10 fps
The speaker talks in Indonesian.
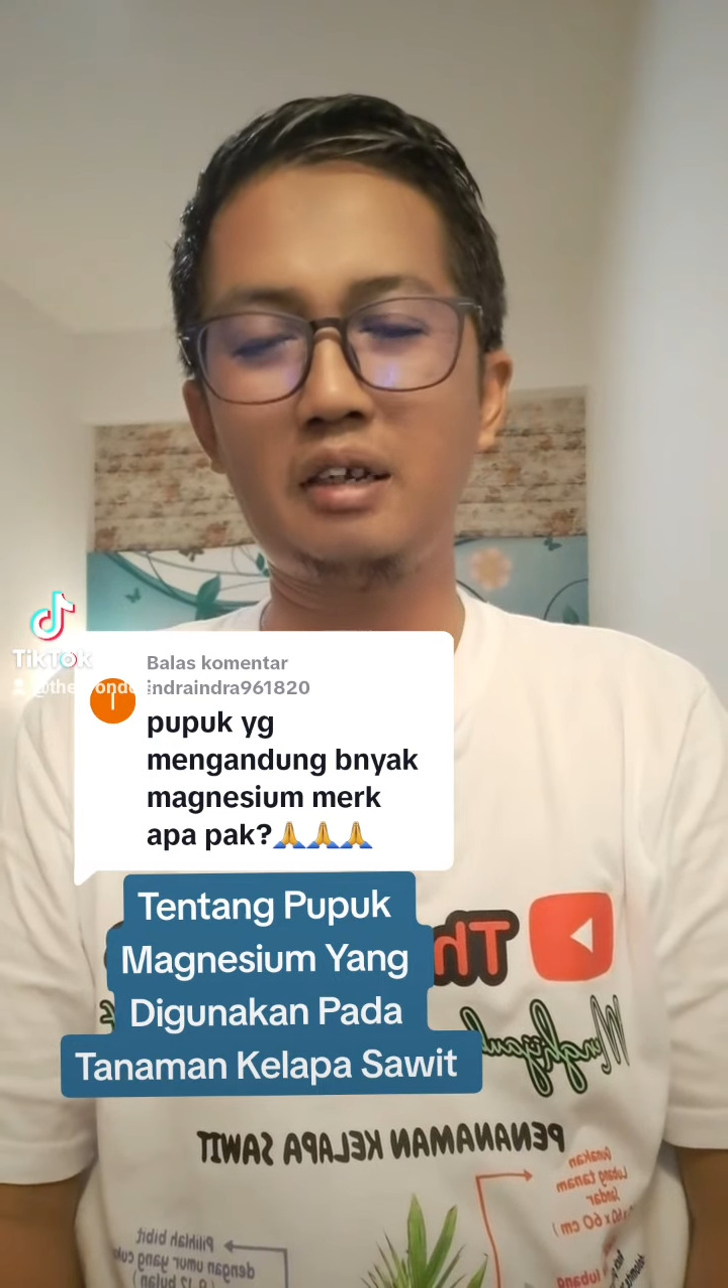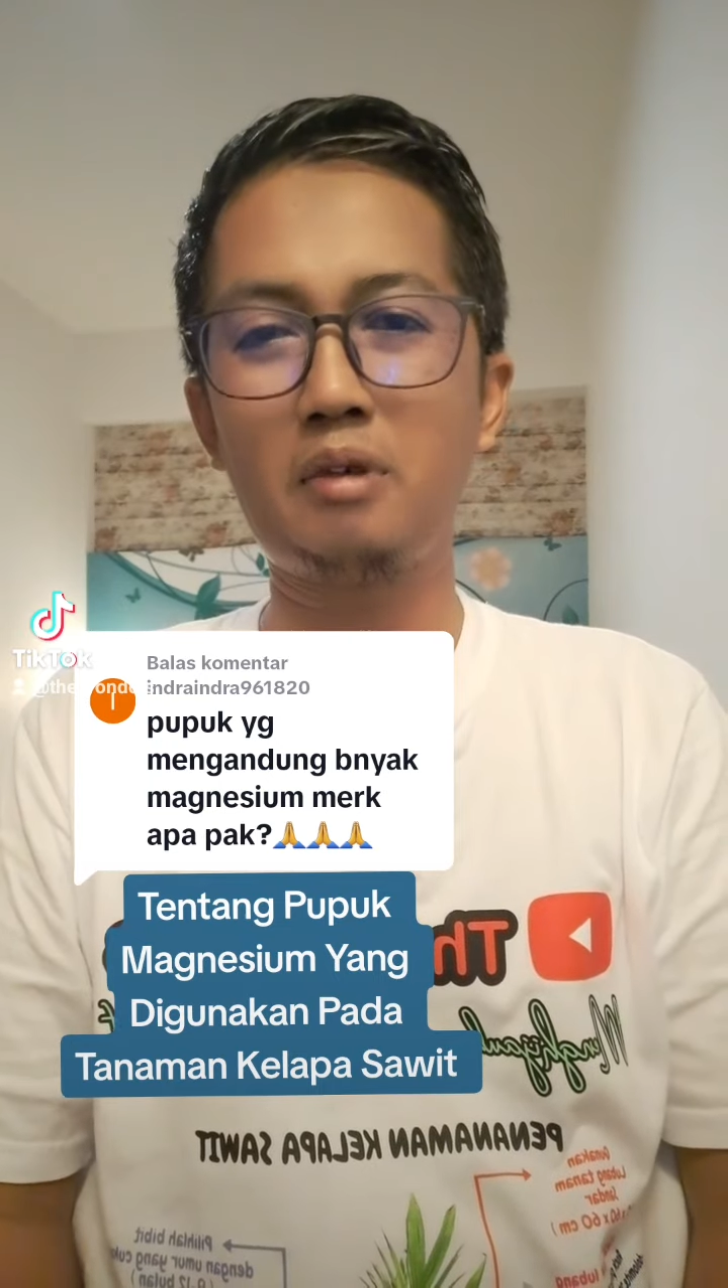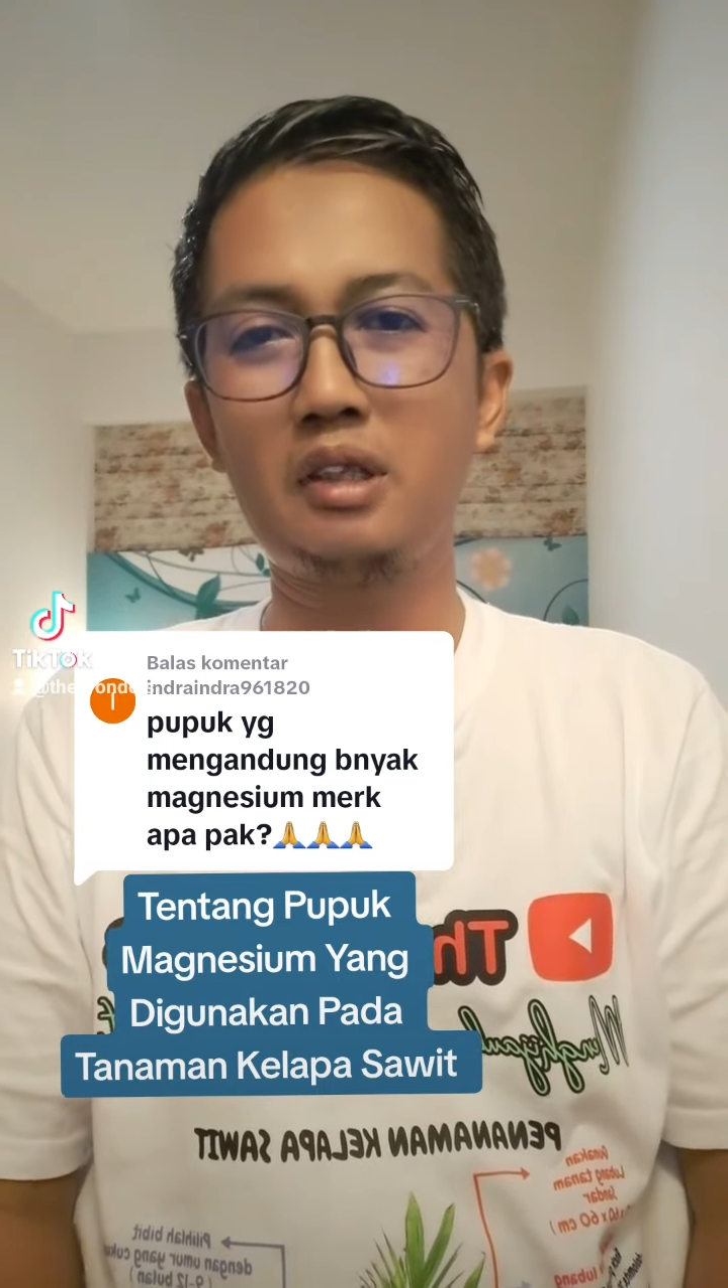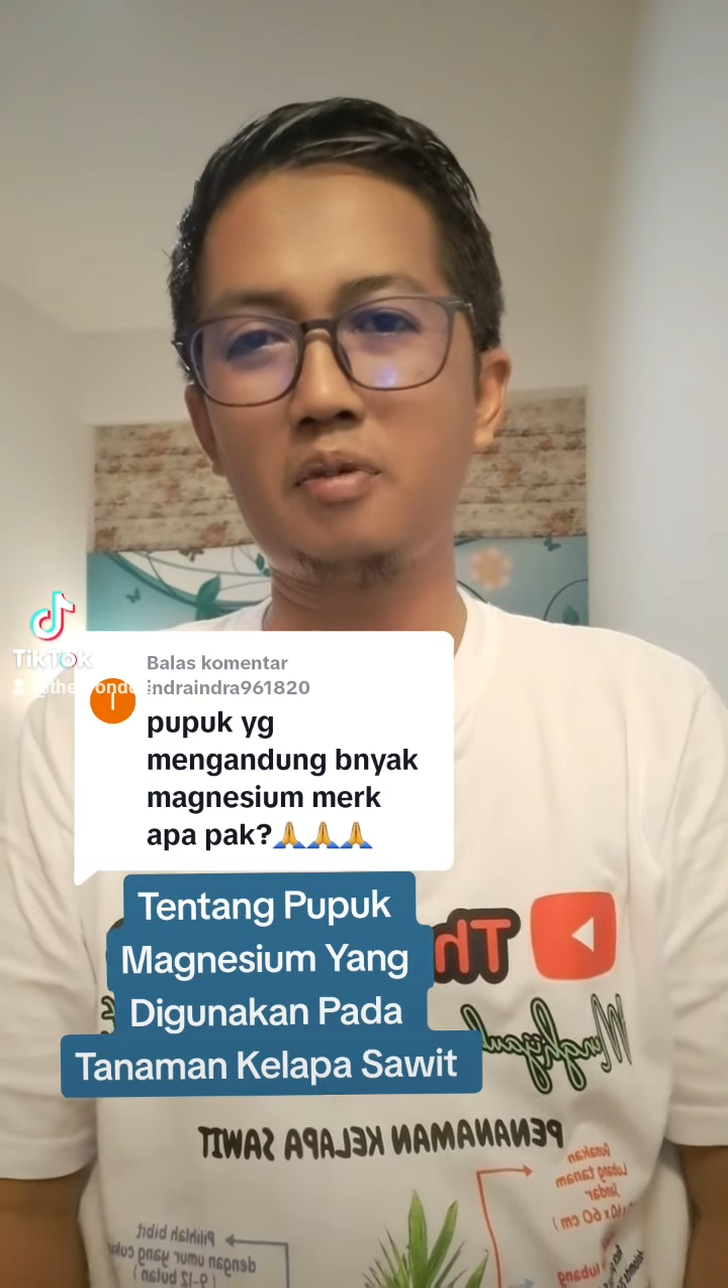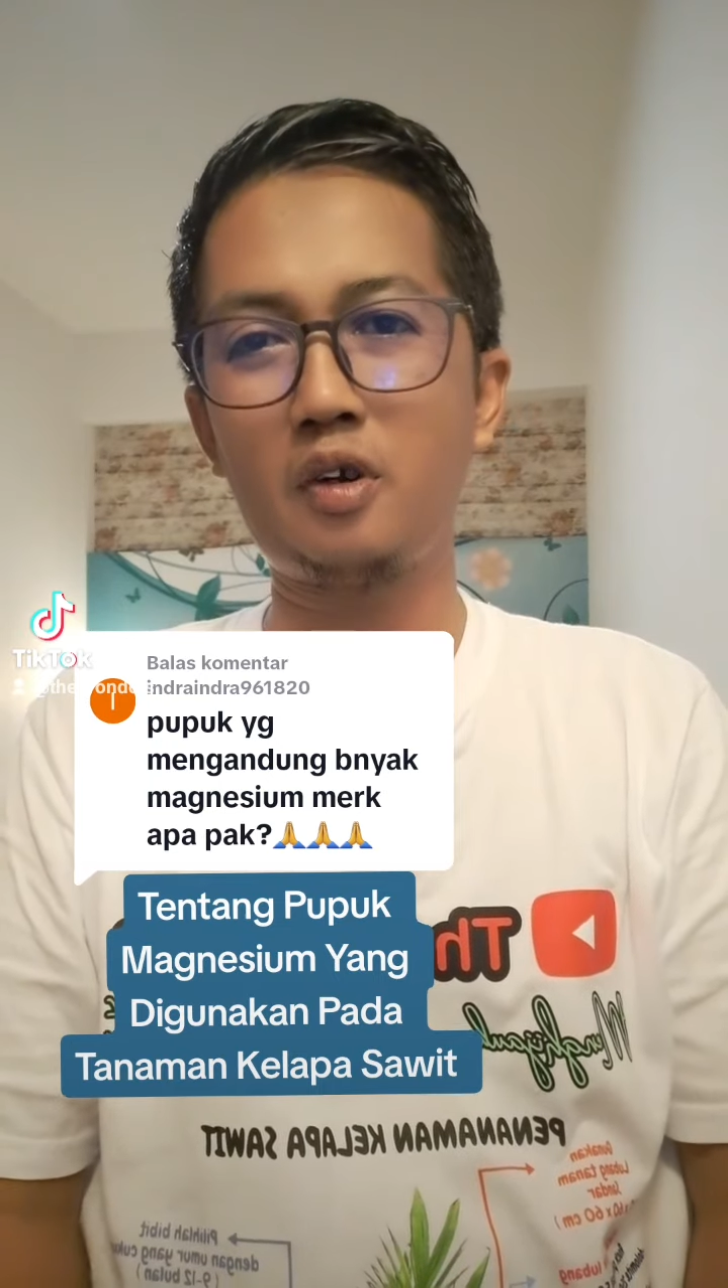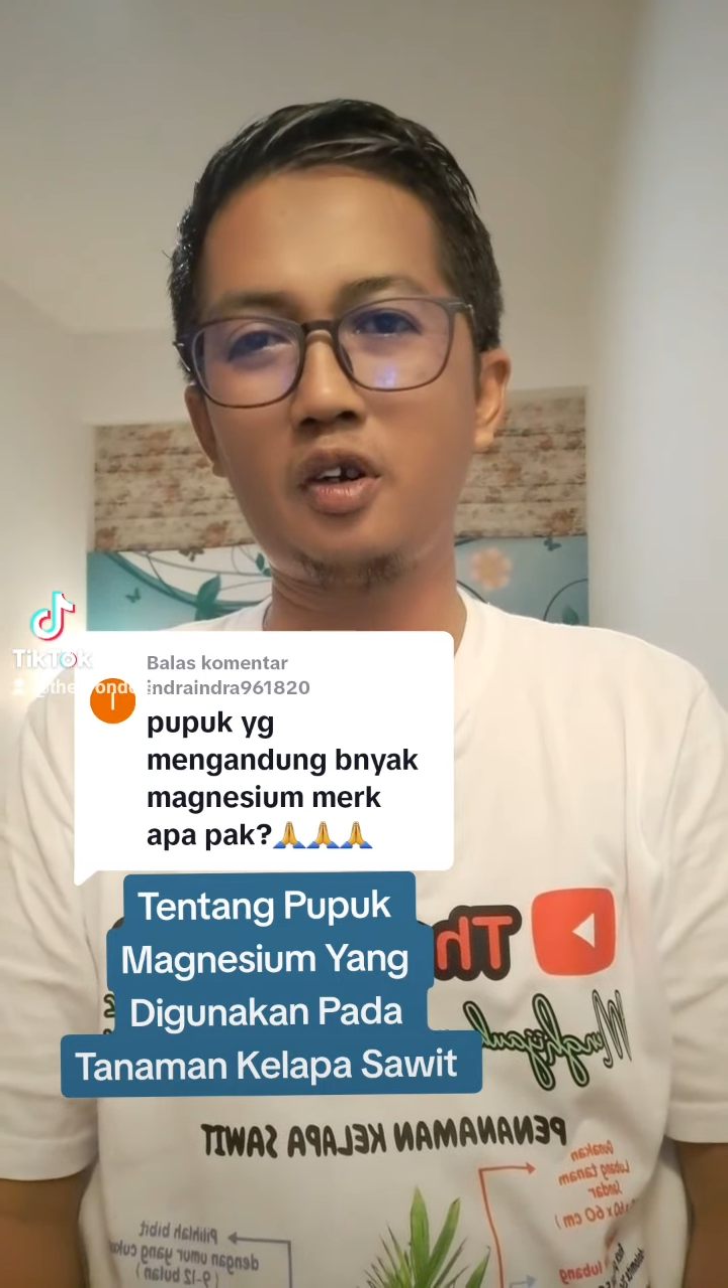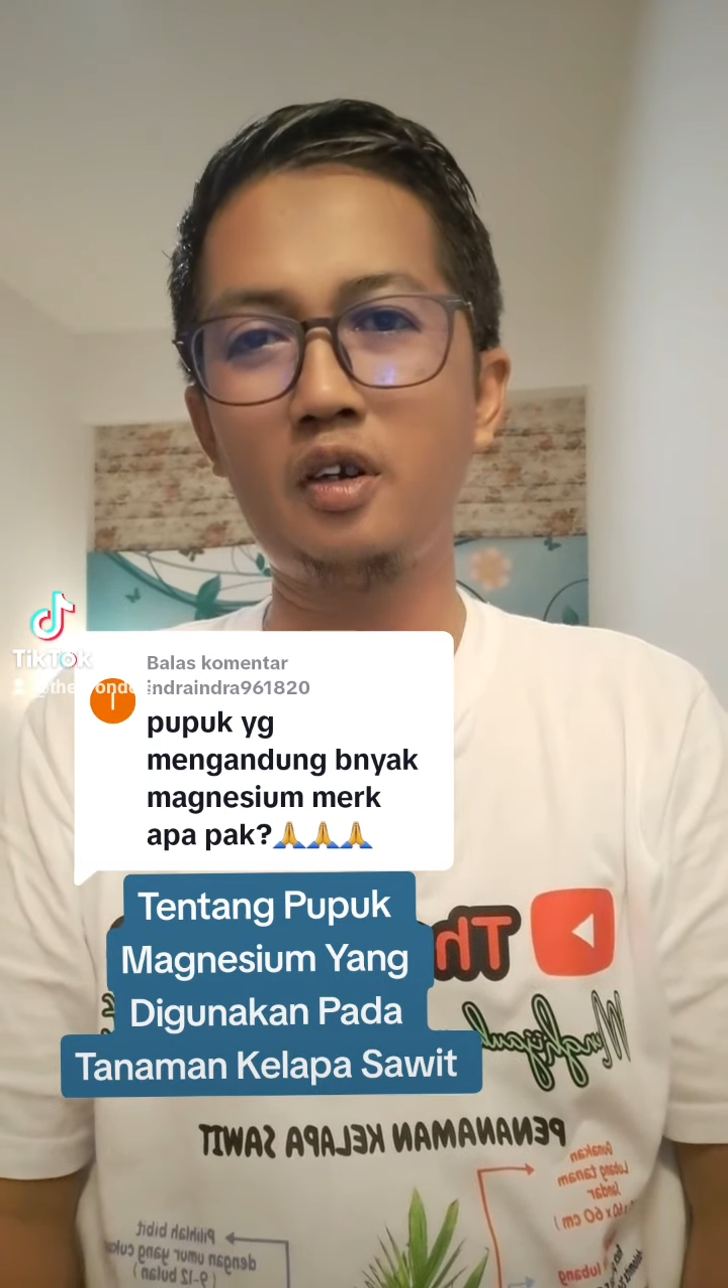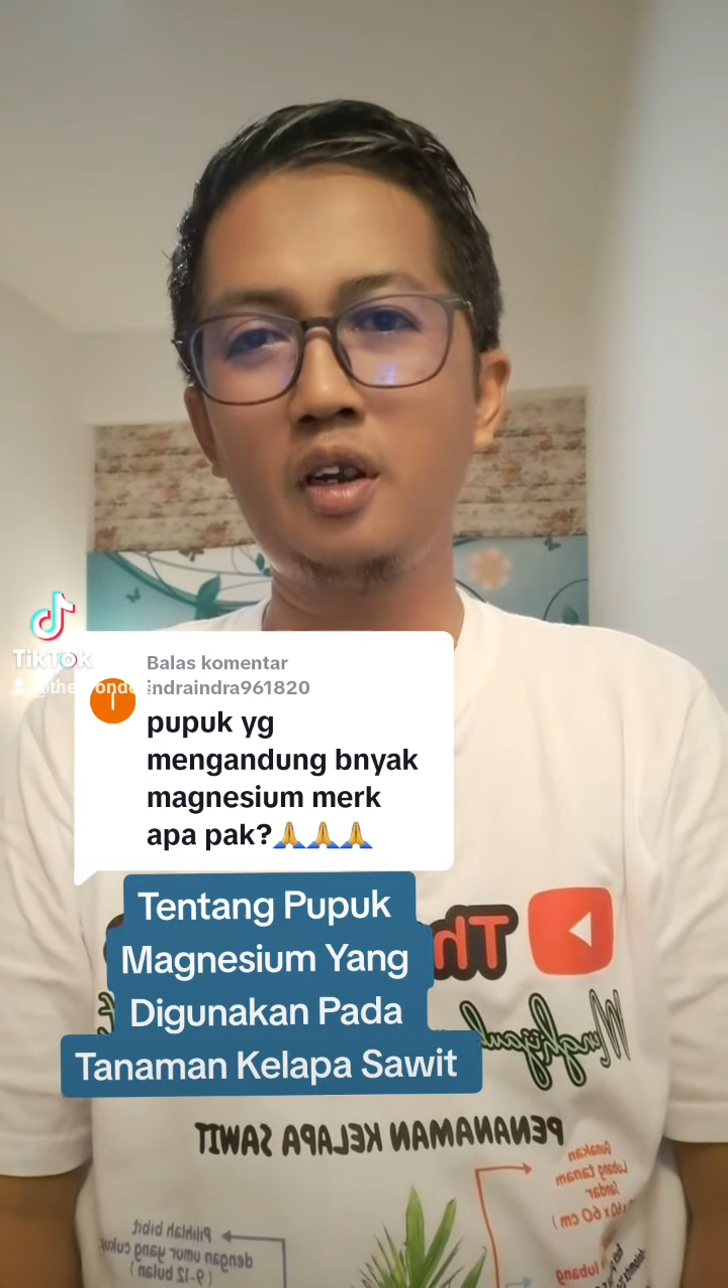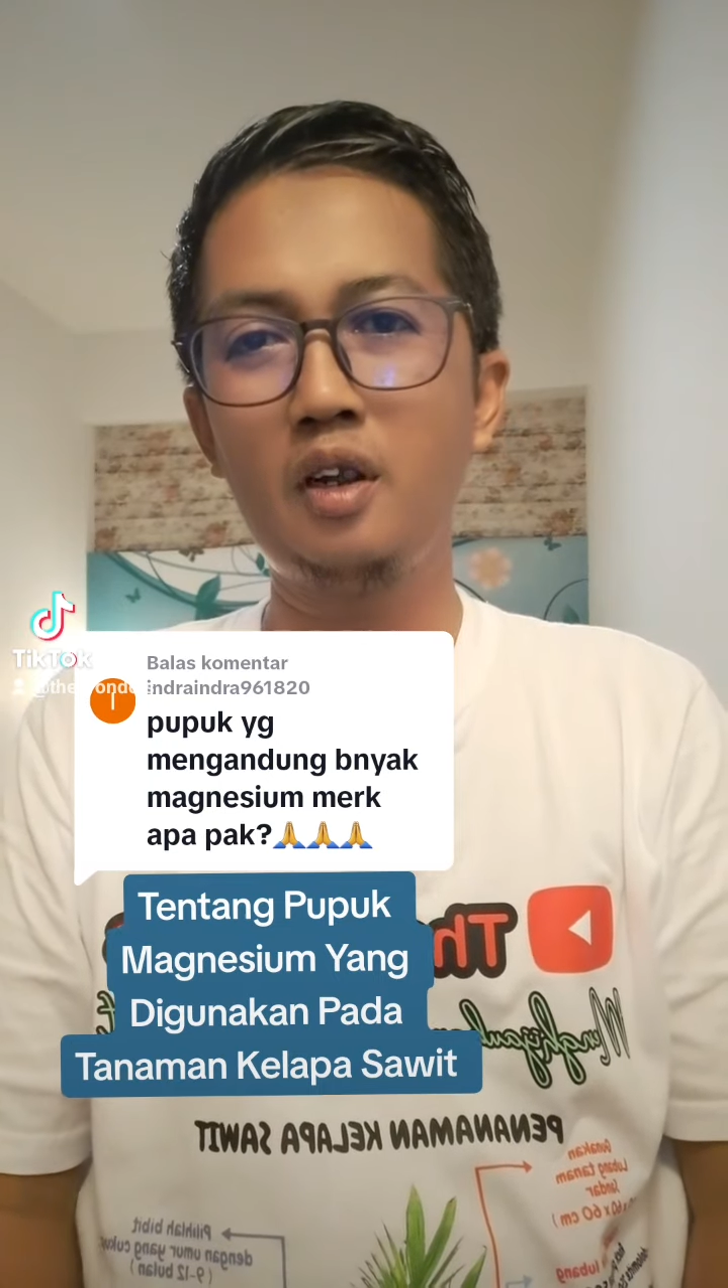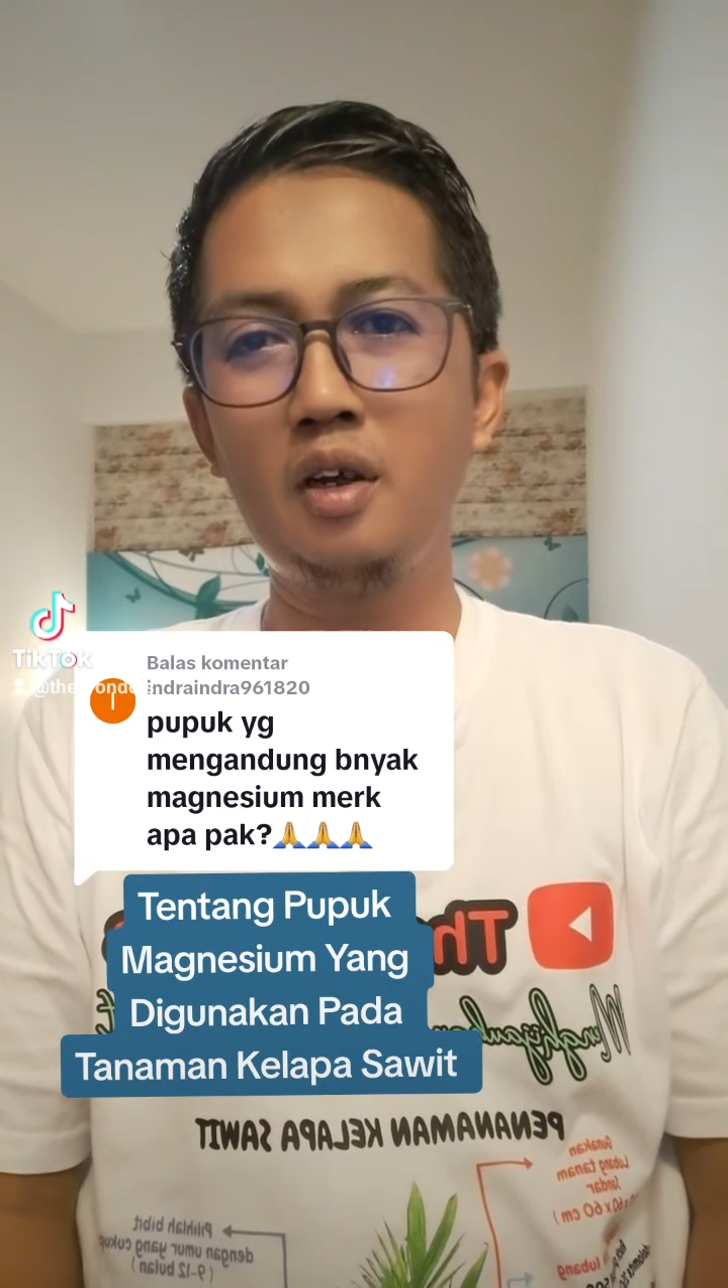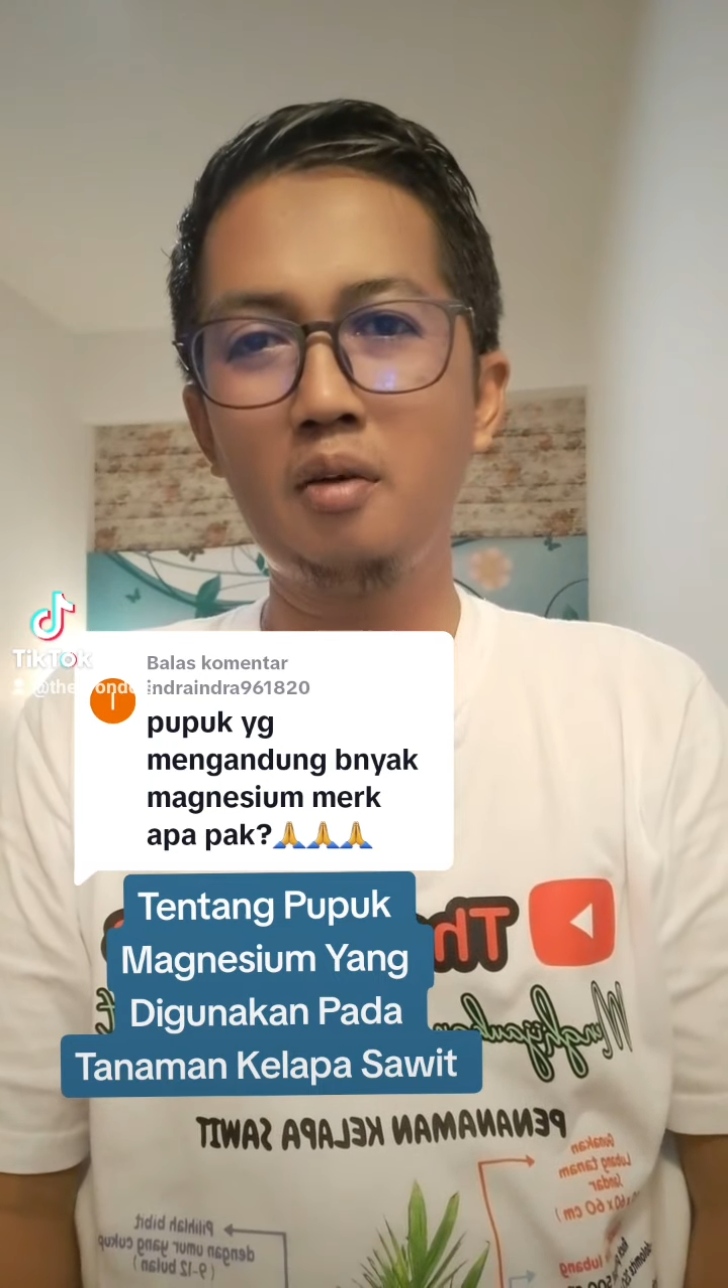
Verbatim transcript: sahabat The Brondol,